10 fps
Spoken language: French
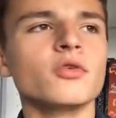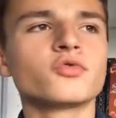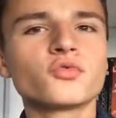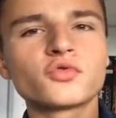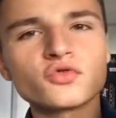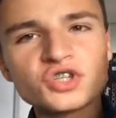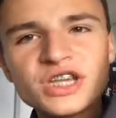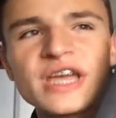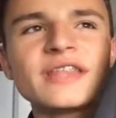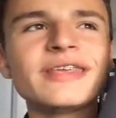tout
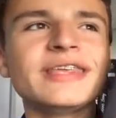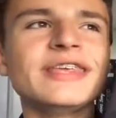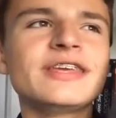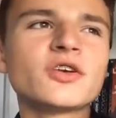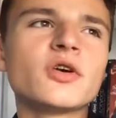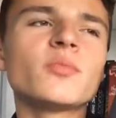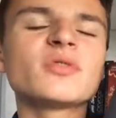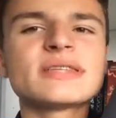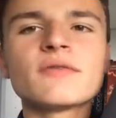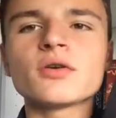s'enchaîne, il
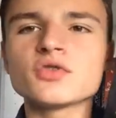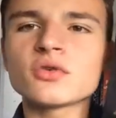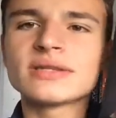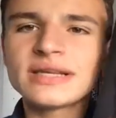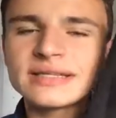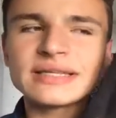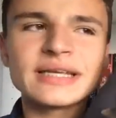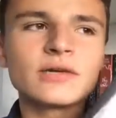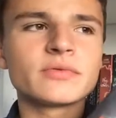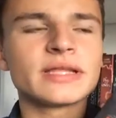commence à avoir une sorte
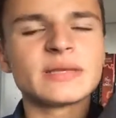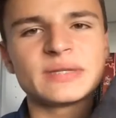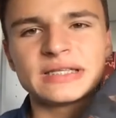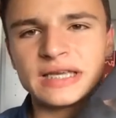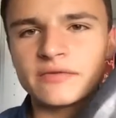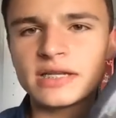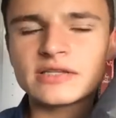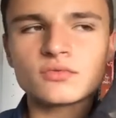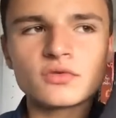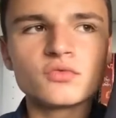d'intrigue, on a des petites
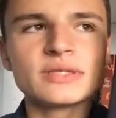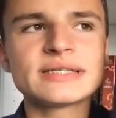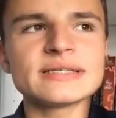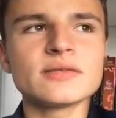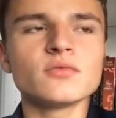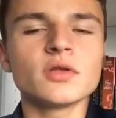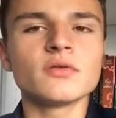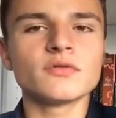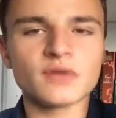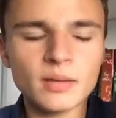révélations et tout, et ça, ça nous
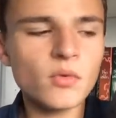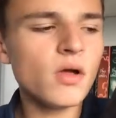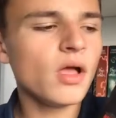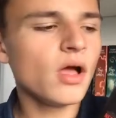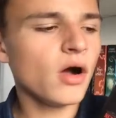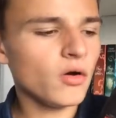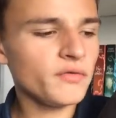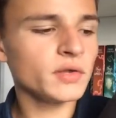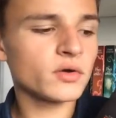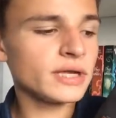donne vraiment
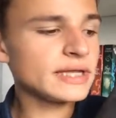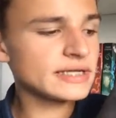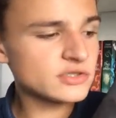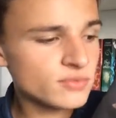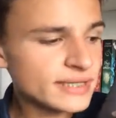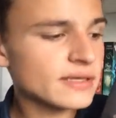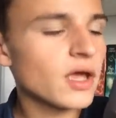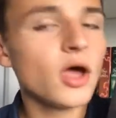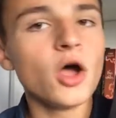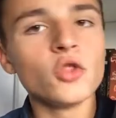envie de connaître la suite
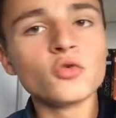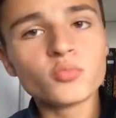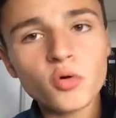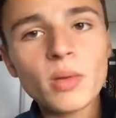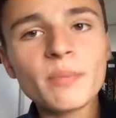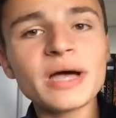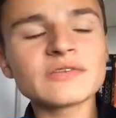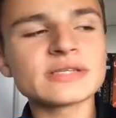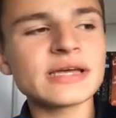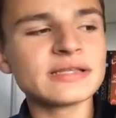donc pour ma part,
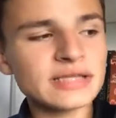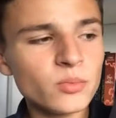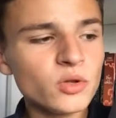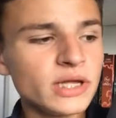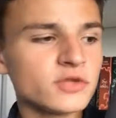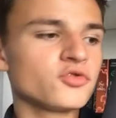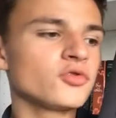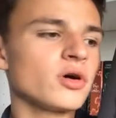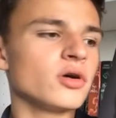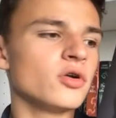ce sera une bonne
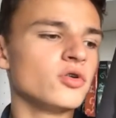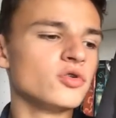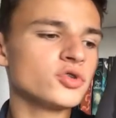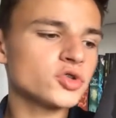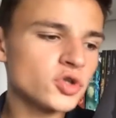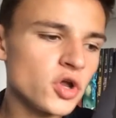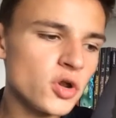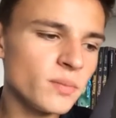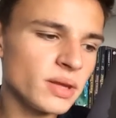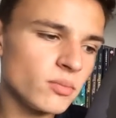lecture. Le
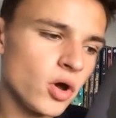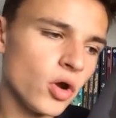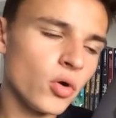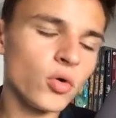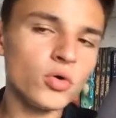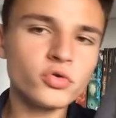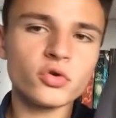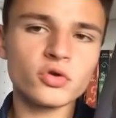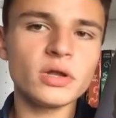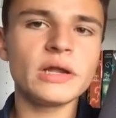seul bémol
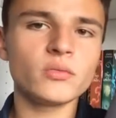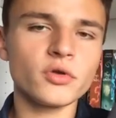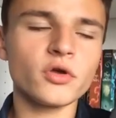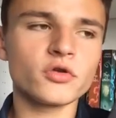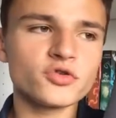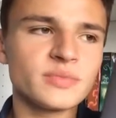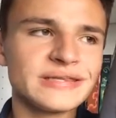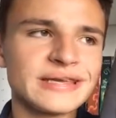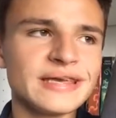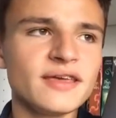autre que les longueurs que je
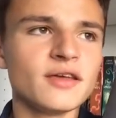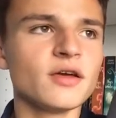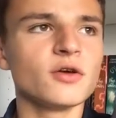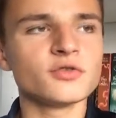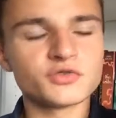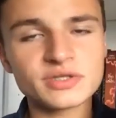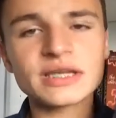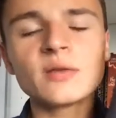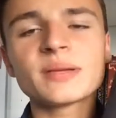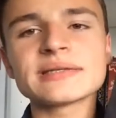mettrais, ce
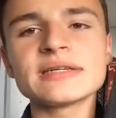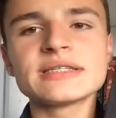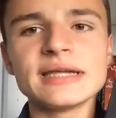serait le personnage